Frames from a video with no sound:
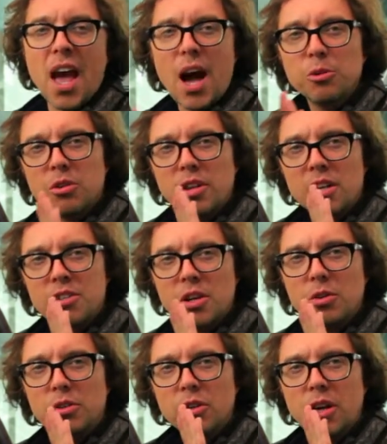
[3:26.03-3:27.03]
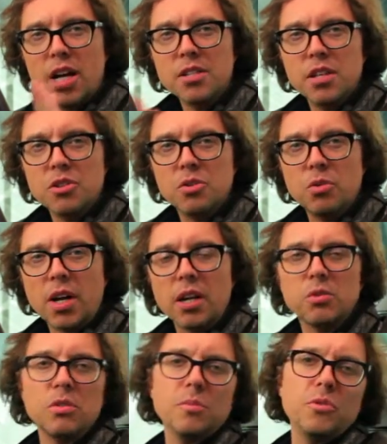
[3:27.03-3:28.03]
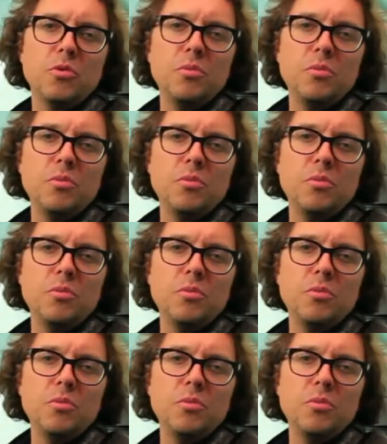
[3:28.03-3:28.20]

Auto należało do Hansa Sztuka, który był